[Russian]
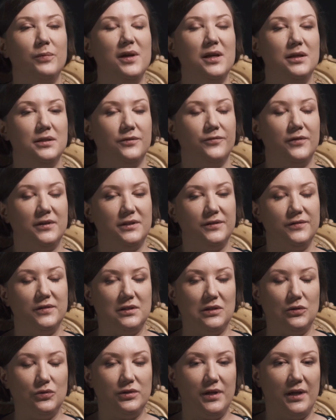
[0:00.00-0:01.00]
мерить
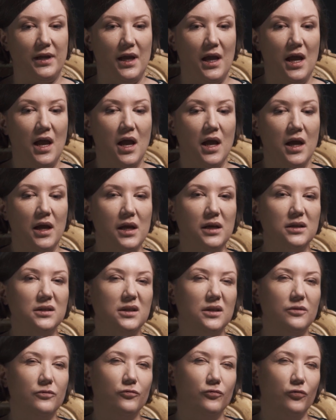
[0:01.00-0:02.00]
эффективность людей,
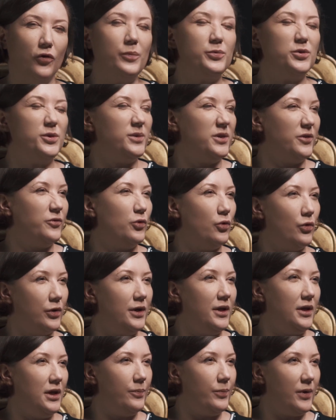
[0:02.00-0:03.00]
это в общем-то в
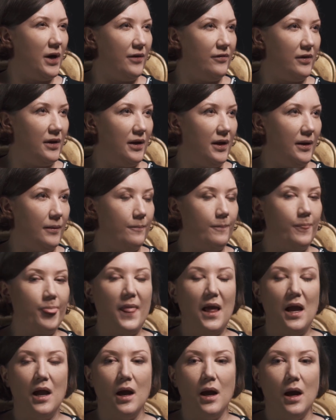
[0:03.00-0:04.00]
корне неправильно. Ага.
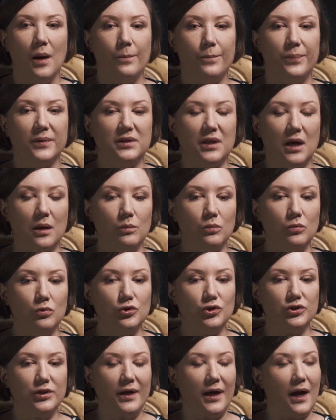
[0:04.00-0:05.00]

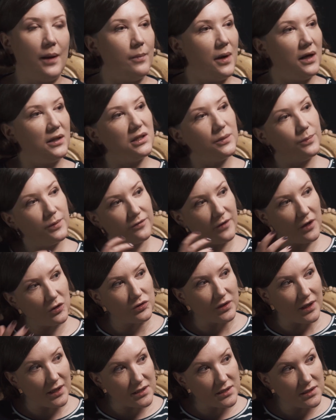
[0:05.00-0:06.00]
Потому что команды
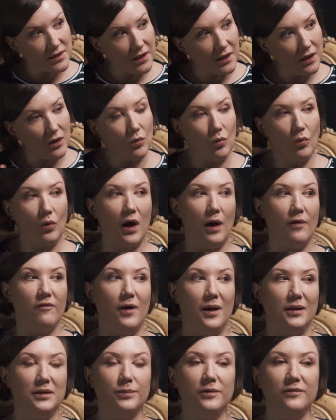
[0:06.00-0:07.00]
бывают разные, у
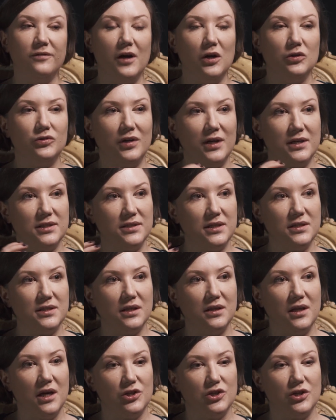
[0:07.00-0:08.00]
команд бывают разные
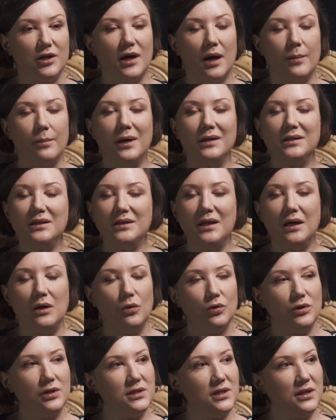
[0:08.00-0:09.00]
задачи, и команды
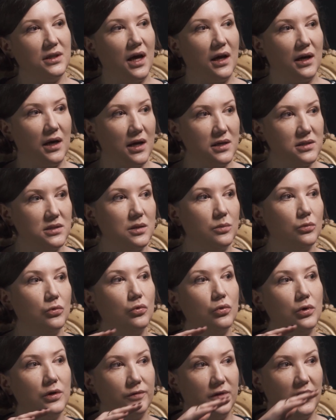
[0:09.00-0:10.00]
находятся на разном
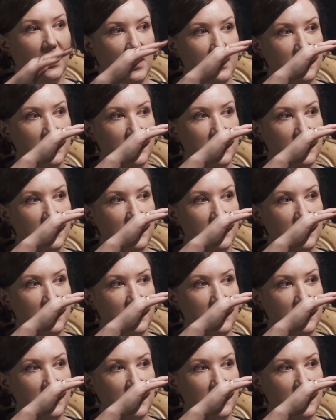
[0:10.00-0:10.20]
уровне